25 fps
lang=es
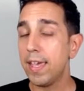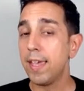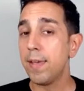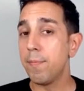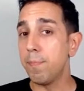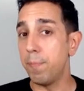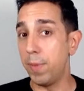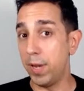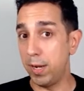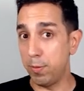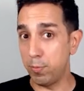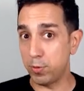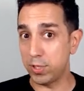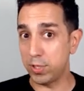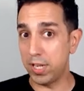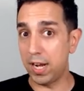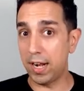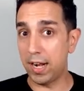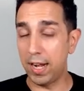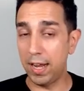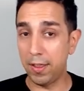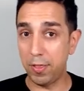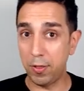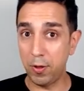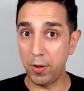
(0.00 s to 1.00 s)
Veremos la
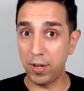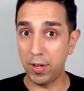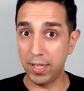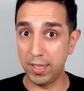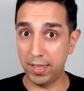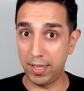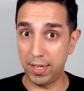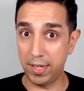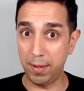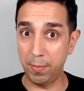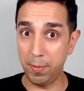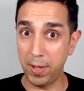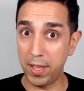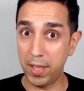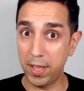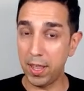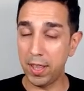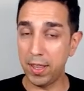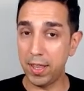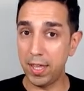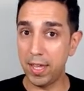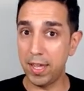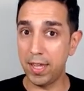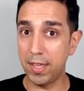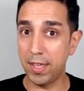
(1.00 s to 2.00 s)
relación entre
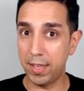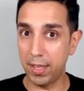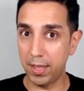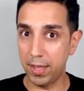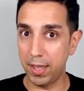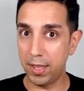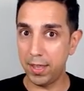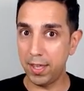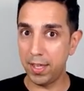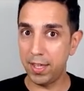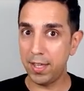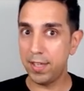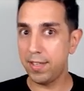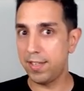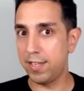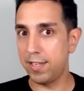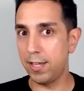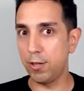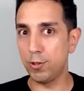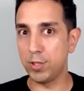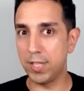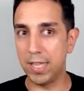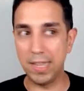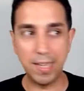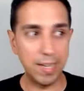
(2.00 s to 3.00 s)
BDD y TDD, ya
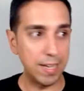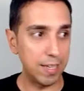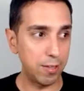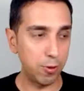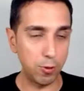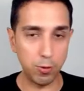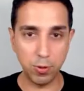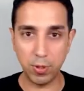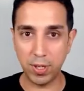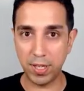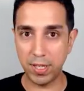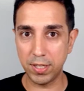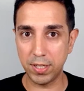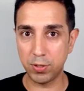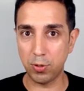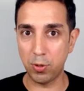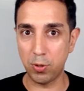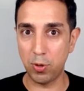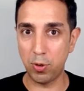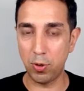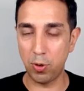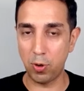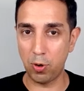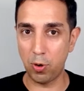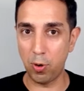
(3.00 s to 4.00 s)
os adelanto que
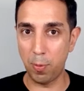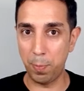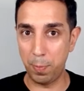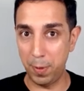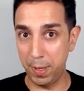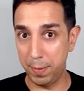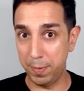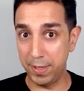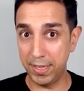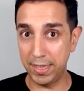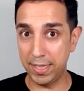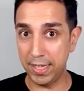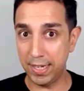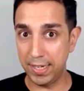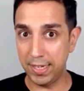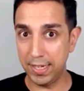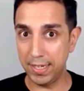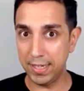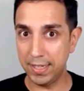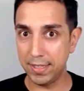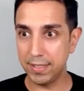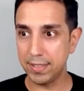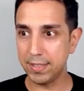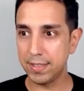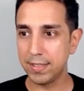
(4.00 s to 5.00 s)
son
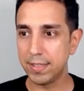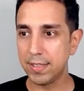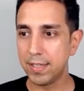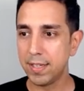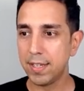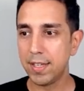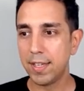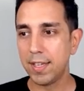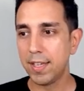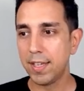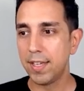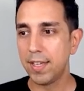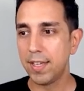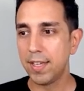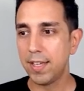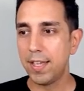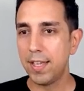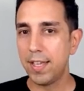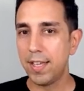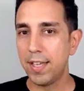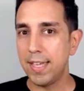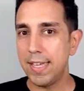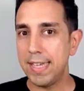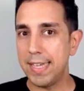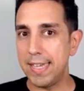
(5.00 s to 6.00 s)
complementarias.
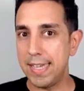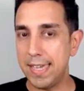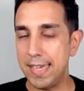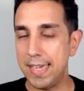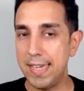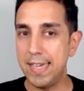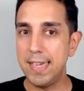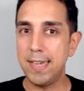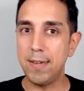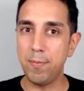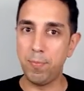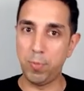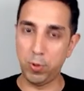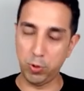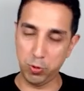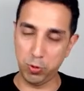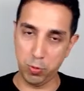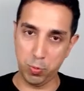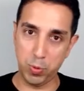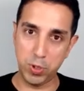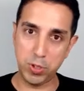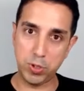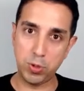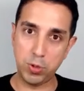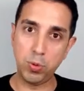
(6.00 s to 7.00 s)
Y, por
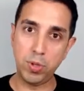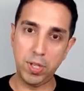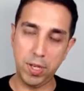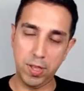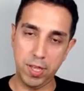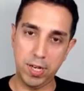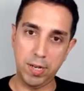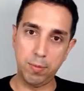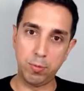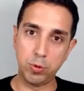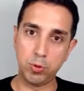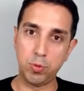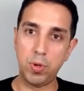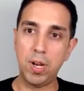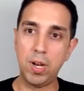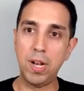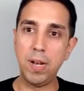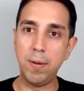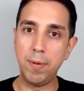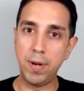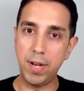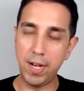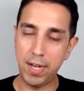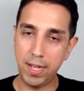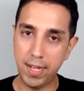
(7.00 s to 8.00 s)
supuesto, utilizaremos una
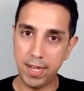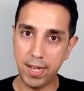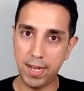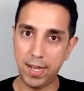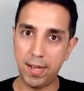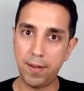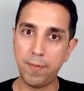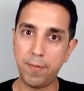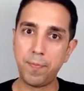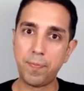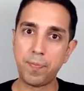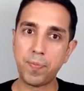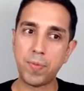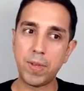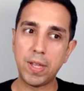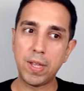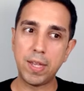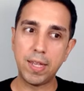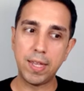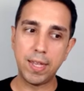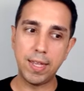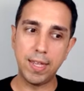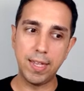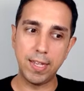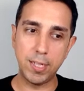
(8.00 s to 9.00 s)
librería
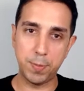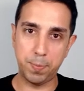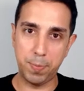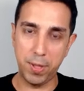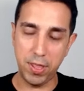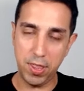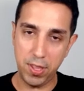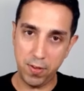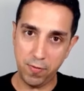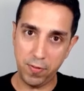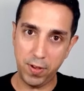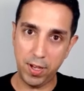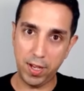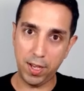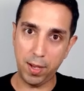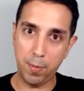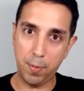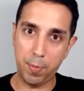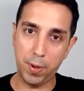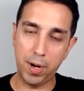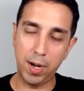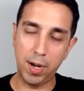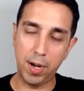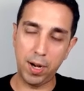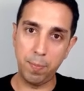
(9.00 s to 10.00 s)
específica
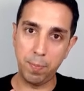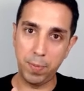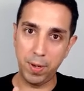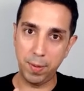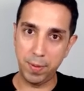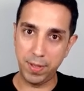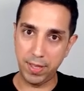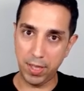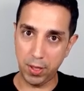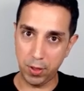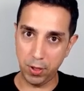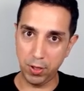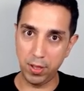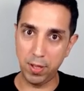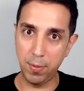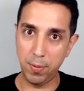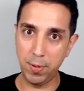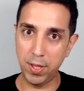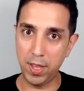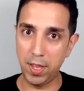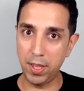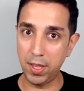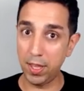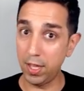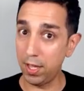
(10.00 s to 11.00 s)
para la implementación de
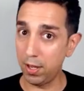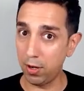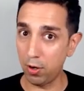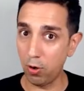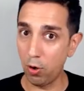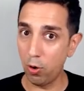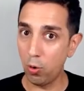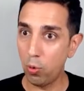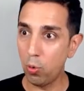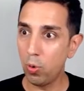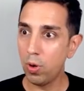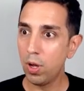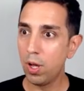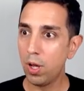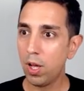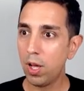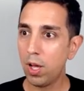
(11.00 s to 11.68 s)
BDD en Go.